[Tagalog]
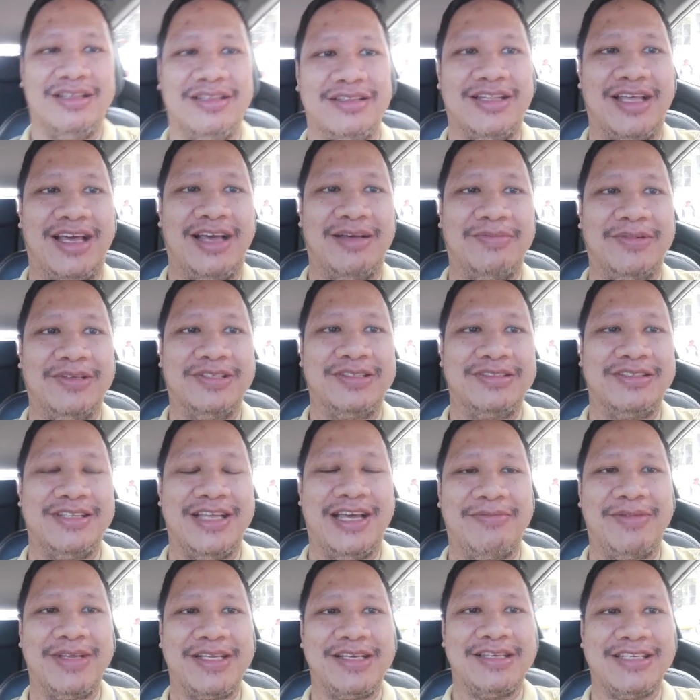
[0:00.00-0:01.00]
Tapos
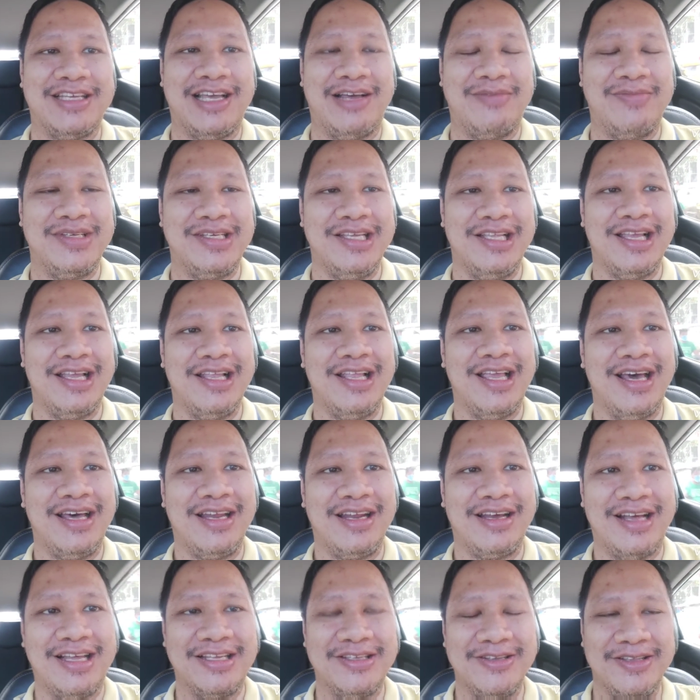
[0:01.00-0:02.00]
dapat kasama sila
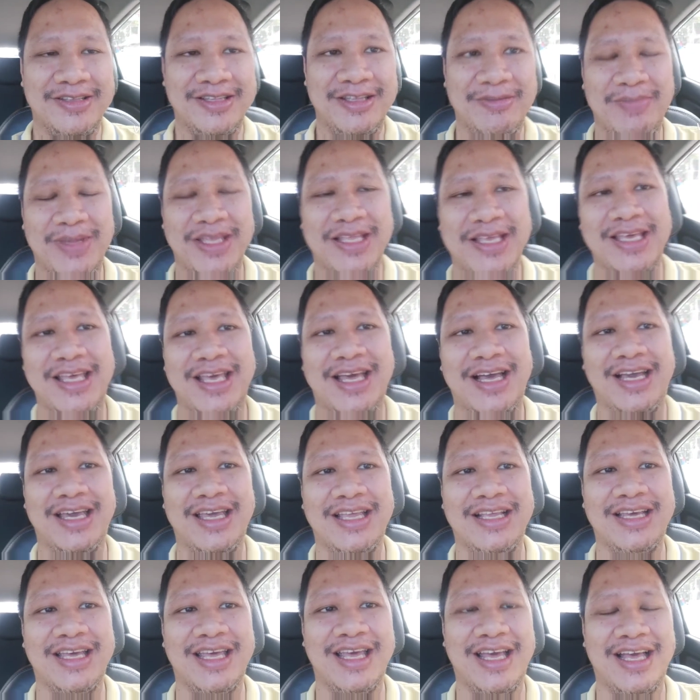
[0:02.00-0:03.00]
Lara kasi hindi
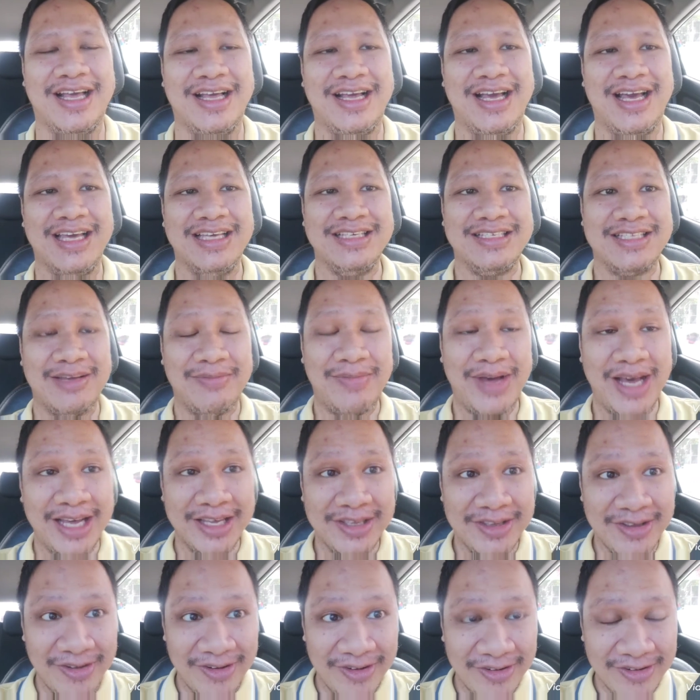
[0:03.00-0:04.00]
pinayagan. Kaya guys,
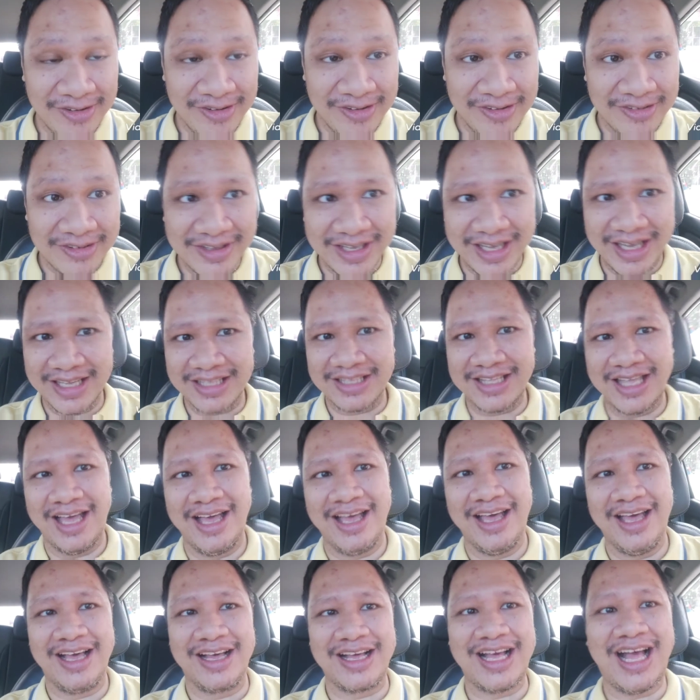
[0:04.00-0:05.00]
samahan niyo ako at
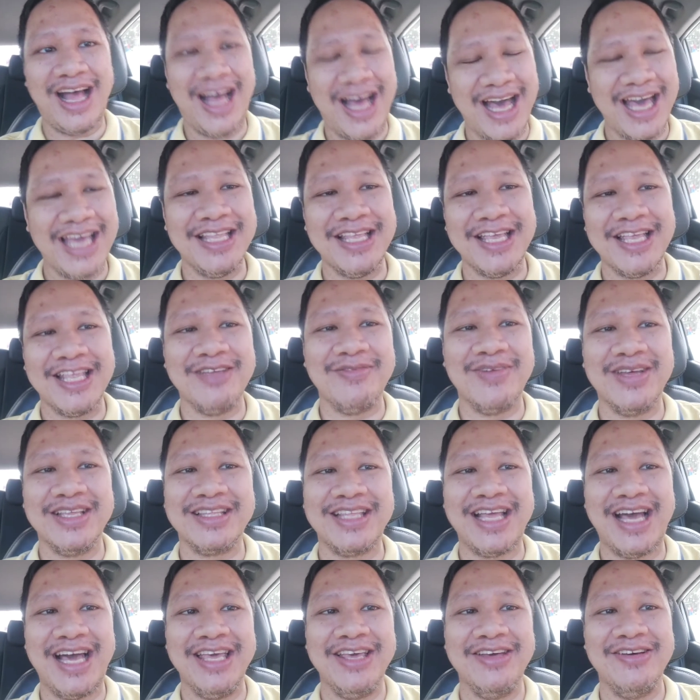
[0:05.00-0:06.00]
uh, kakain na naman
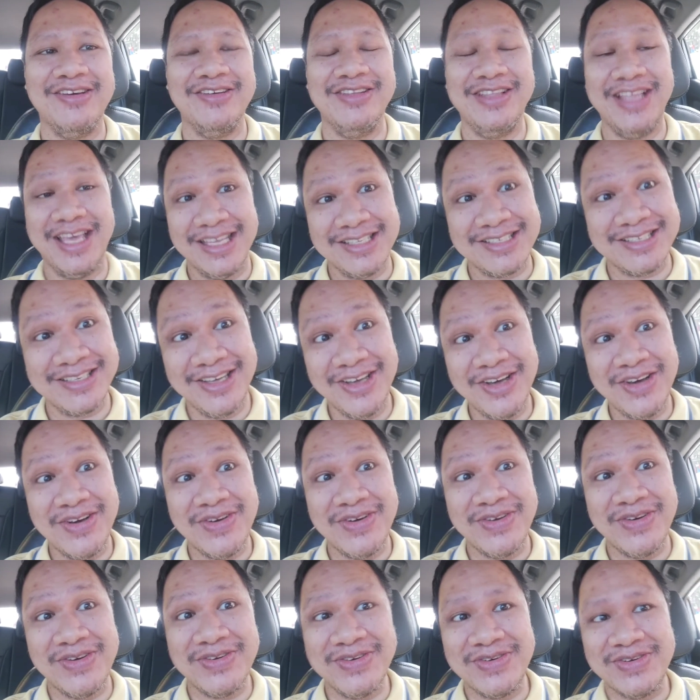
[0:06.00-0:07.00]
tayo. Let's
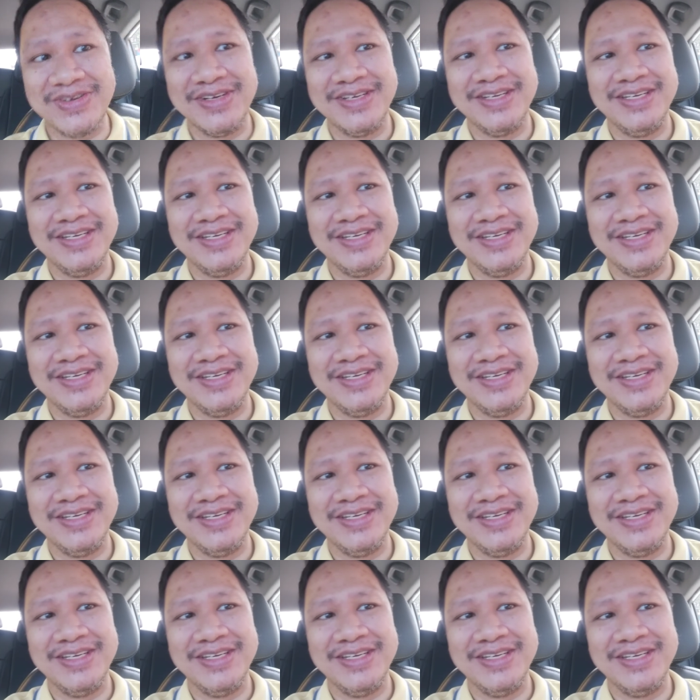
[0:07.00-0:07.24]
go!